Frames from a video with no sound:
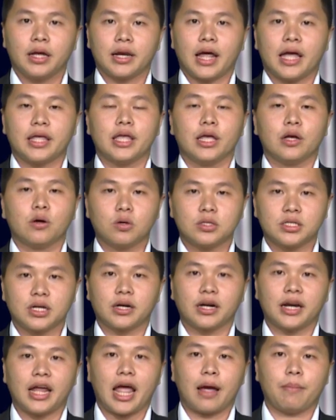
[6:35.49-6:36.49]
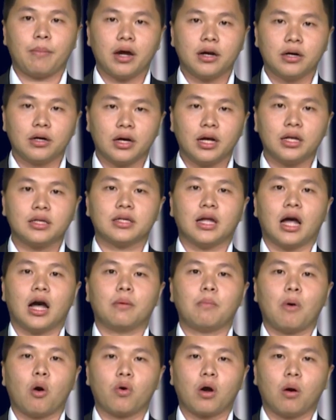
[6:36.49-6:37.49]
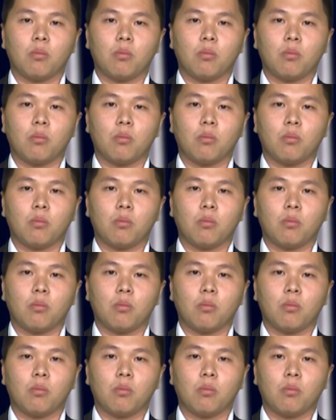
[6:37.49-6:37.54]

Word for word: đại diện của Serie A mới được hít thở bầu